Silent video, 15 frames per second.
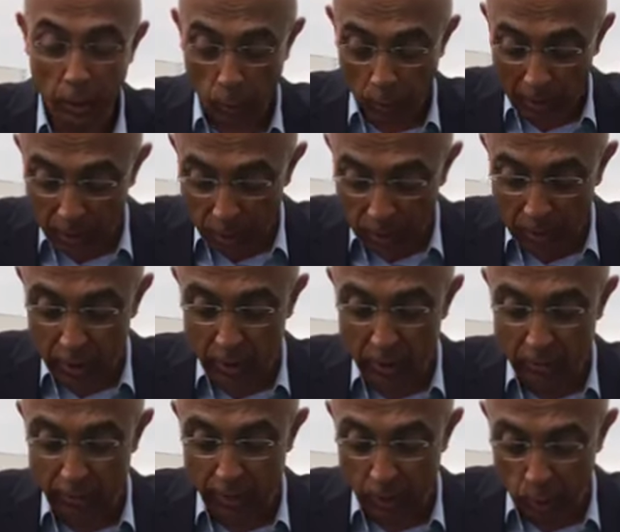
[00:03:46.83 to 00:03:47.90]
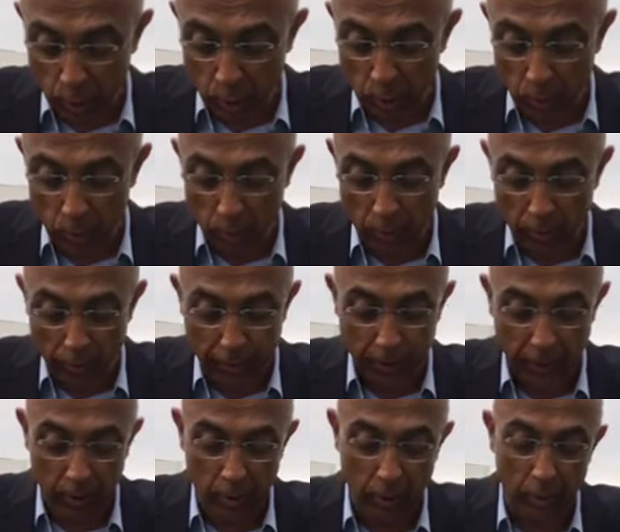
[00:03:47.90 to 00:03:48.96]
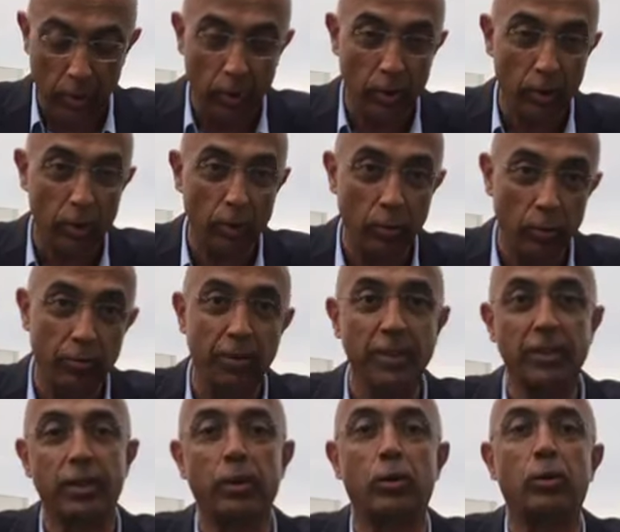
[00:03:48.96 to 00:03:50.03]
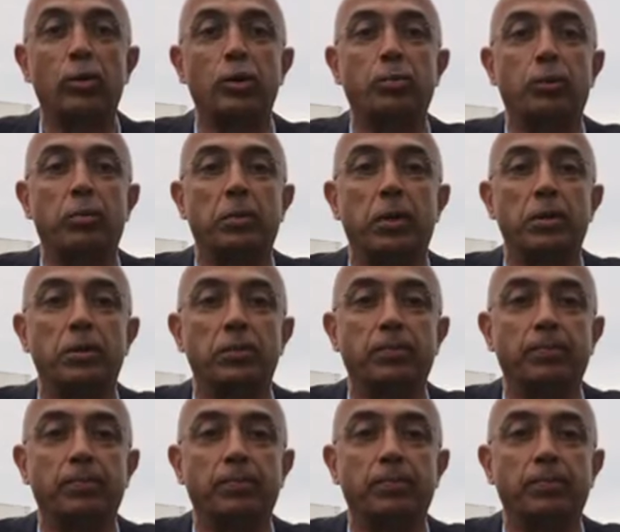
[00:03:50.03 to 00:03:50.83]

a 428,90 euros por mês.